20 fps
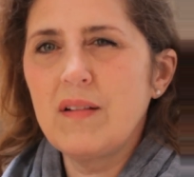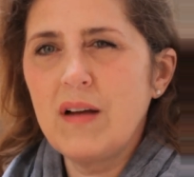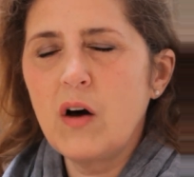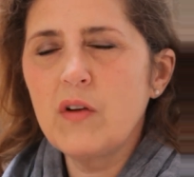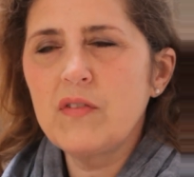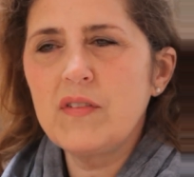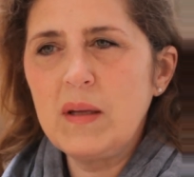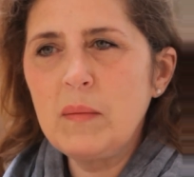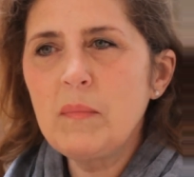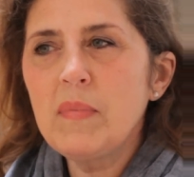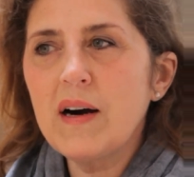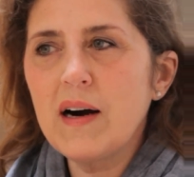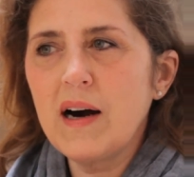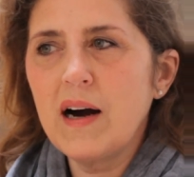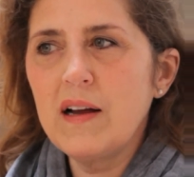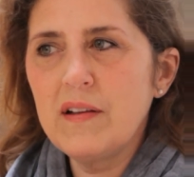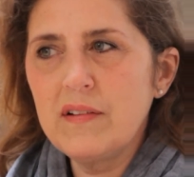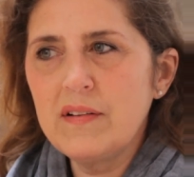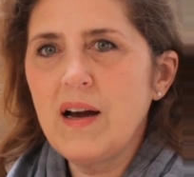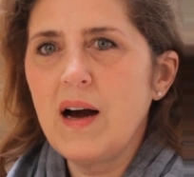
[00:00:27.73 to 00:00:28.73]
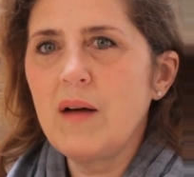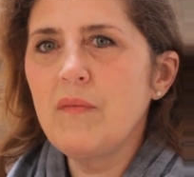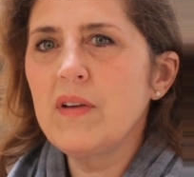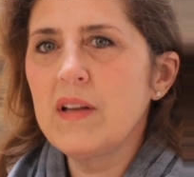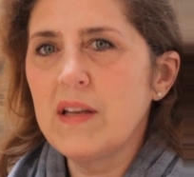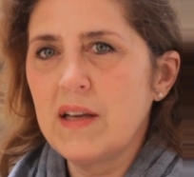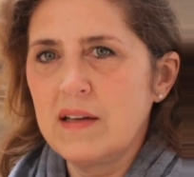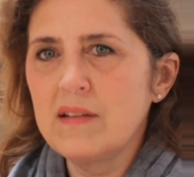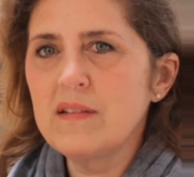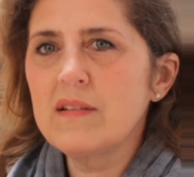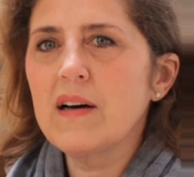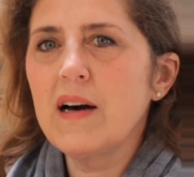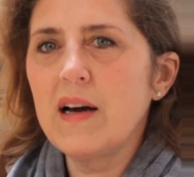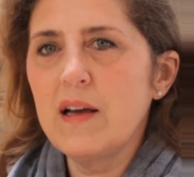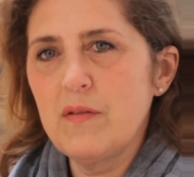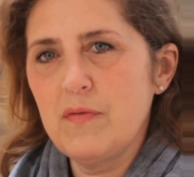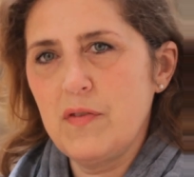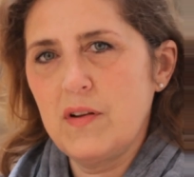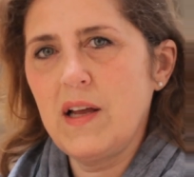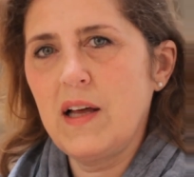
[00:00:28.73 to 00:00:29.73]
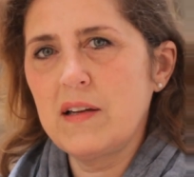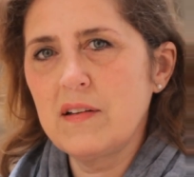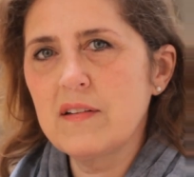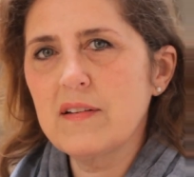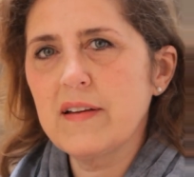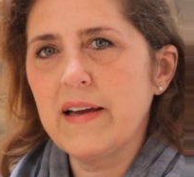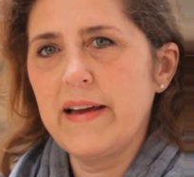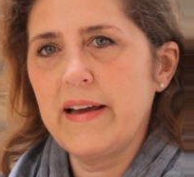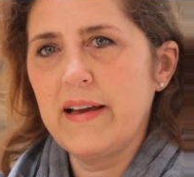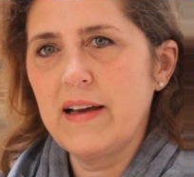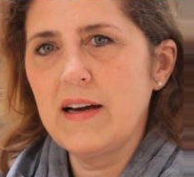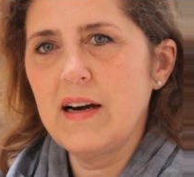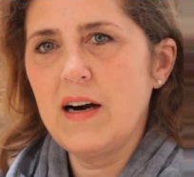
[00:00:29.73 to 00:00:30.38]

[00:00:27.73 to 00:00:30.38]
aus dem Bereich haben wir eine ganze Reihe von Anträgen